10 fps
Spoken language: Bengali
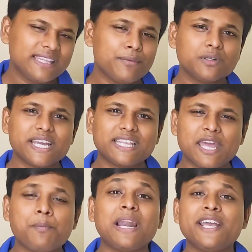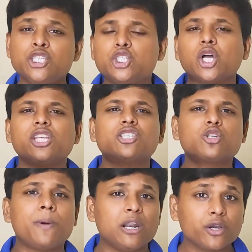এবং দেখতেই পারলেন যথেষ্ট
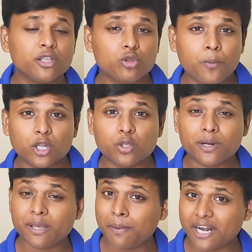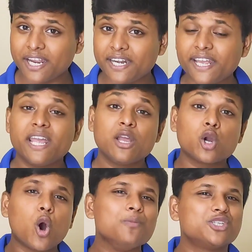ভালো কিন্তু বর্তমানে মার্কেটে
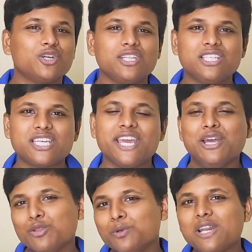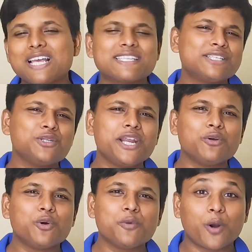কমিশন দিচ্ছে তো বন্ধুরা আজকের জন্য
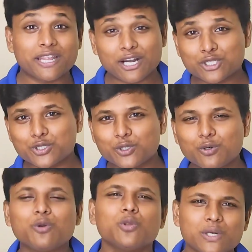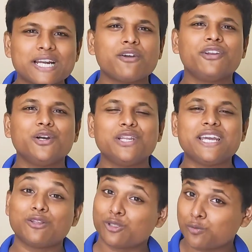এটুকুই পরে দেখার জন্য কোনো নতুন একটা ভিডিও
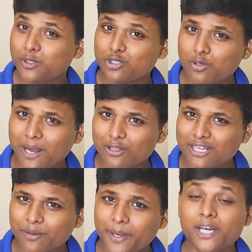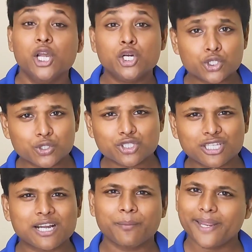নিয়ে ততক্ষণ পর্যন্ত ভালো থাকবেন সুস্থ
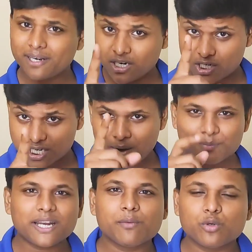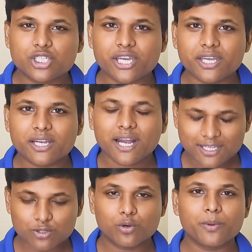থাকবেন সাবধানে বুঝে
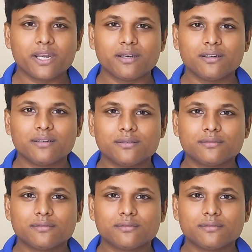কাজ করবেন